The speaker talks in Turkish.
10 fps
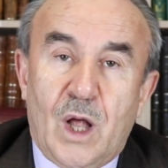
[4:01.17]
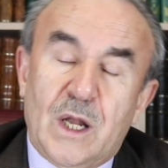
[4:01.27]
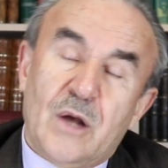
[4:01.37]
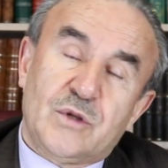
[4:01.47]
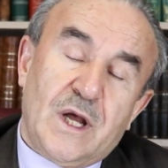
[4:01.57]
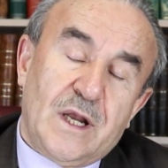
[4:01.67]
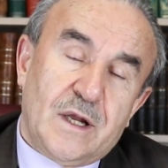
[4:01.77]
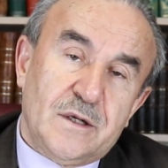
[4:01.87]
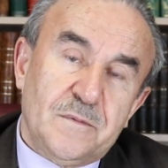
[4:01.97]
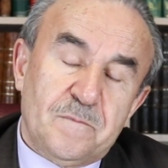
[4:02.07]
Allahu
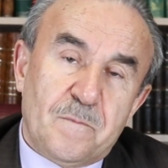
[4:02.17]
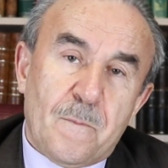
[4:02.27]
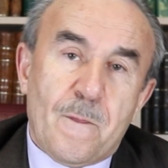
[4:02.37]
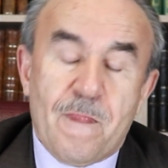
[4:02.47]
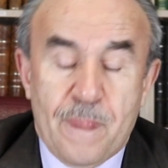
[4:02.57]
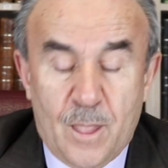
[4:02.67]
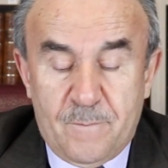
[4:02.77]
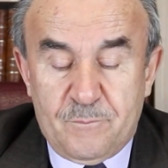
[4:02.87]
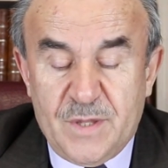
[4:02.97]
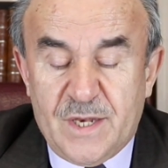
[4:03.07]
Teala'nın
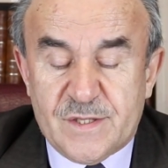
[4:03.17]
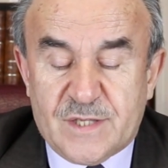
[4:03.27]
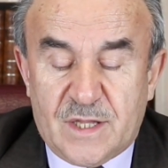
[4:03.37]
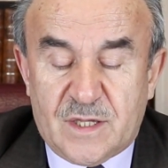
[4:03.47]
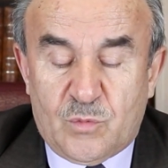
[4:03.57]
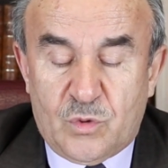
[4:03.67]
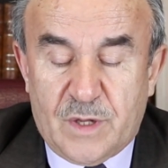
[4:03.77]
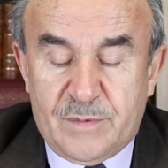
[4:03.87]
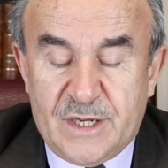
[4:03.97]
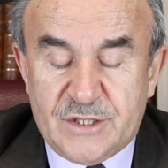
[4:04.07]
bir insanda
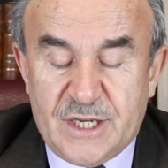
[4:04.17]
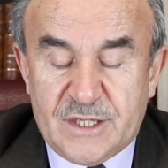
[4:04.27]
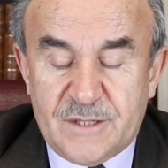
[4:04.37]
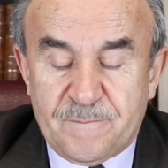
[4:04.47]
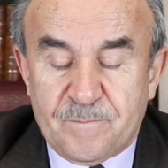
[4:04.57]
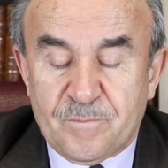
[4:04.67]
bulunabilecek